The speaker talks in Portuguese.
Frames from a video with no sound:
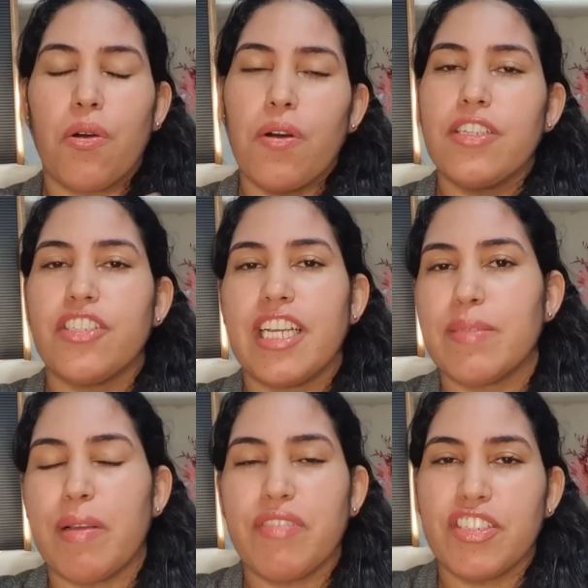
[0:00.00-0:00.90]
Oi,
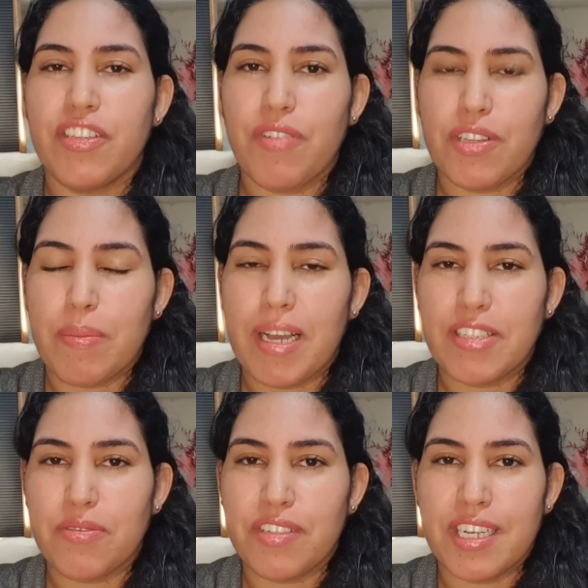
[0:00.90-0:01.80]
gente, bem-vindos de volta a
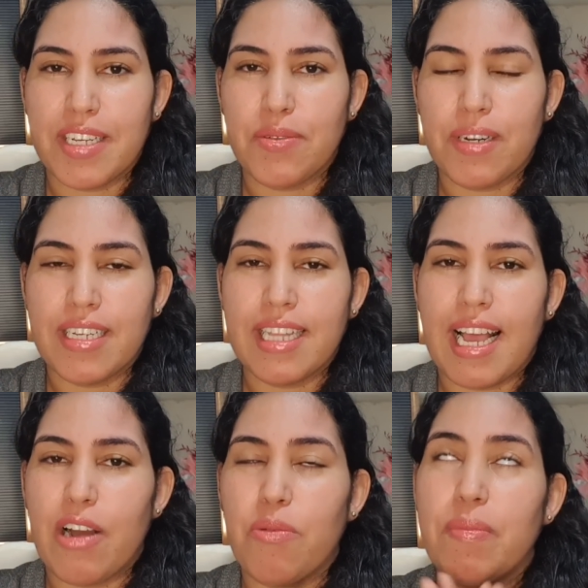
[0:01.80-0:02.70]
mais um vídeo aqui no
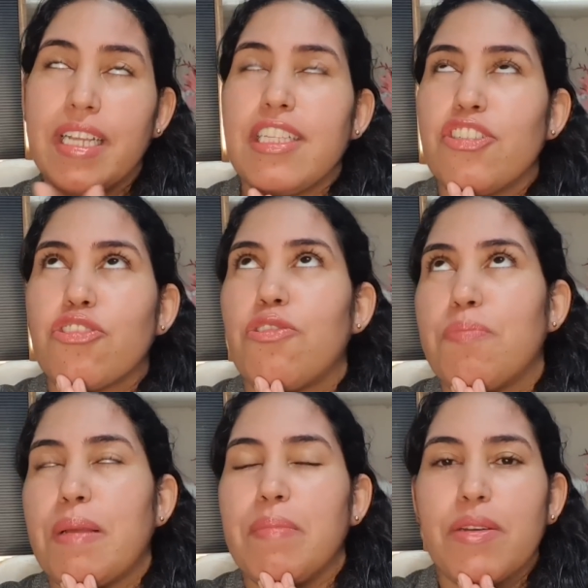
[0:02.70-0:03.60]
canal. Me
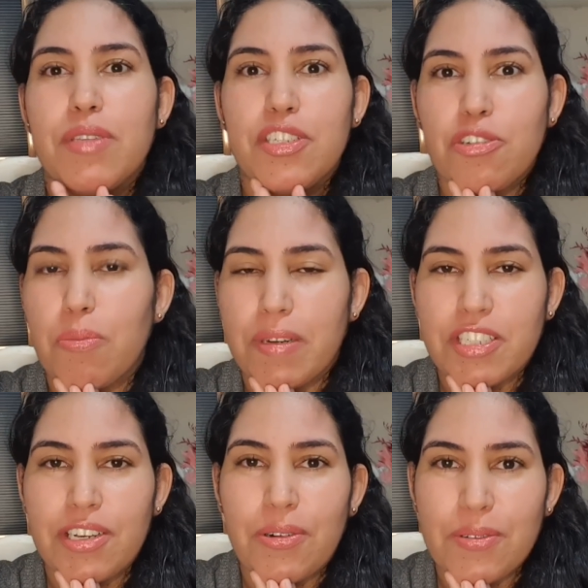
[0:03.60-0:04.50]
desculpem, mil
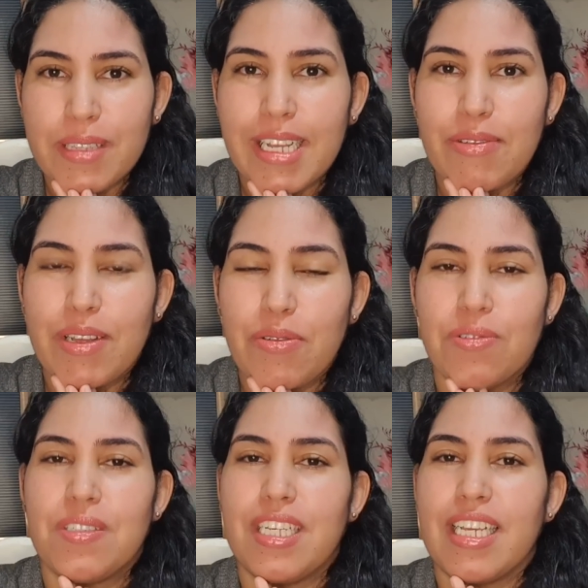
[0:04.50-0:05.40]
desculpas que ontem eu não
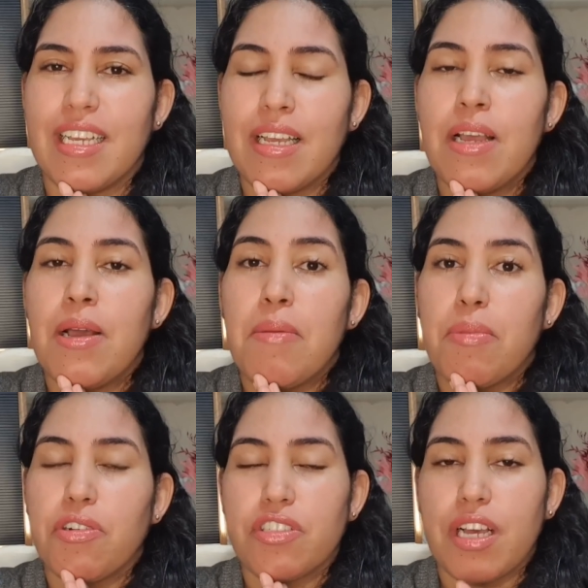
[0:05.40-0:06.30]
consegui
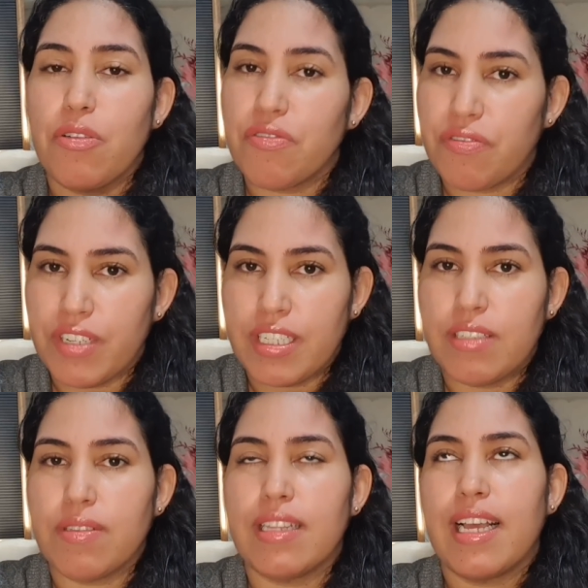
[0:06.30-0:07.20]
postar o vídeo, né?